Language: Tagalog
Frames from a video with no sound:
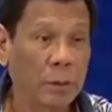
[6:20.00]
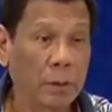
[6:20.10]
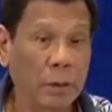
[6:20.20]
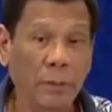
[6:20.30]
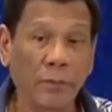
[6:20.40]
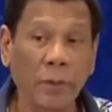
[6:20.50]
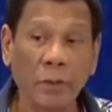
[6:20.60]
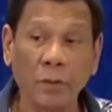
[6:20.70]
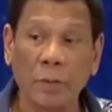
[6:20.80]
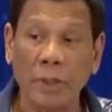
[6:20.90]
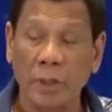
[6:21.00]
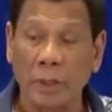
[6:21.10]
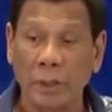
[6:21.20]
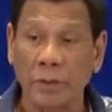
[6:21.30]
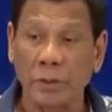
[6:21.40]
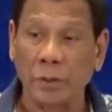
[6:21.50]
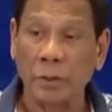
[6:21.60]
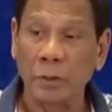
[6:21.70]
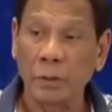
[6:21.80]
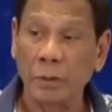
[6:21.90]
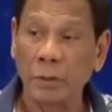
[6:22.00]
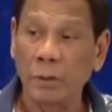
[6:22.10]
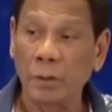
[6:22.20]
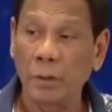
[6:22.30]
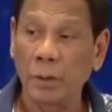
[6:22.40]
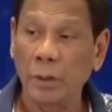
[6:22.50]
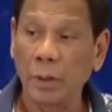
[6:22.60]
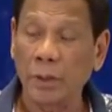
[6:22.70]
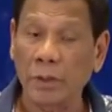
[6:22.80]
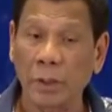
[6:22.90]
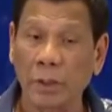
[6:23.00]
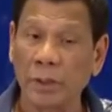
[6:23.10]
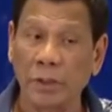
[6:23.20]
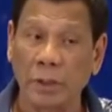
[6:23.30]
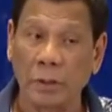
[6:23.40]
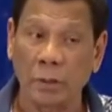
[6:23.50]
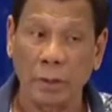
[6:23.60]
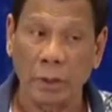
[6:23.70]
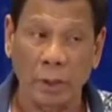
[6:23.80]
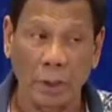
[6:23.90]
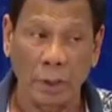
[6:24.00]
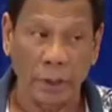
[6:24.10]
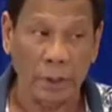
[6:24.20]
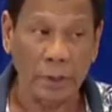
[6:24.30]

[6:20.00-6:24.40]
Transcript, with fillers: The fact of an election is not a security clearance.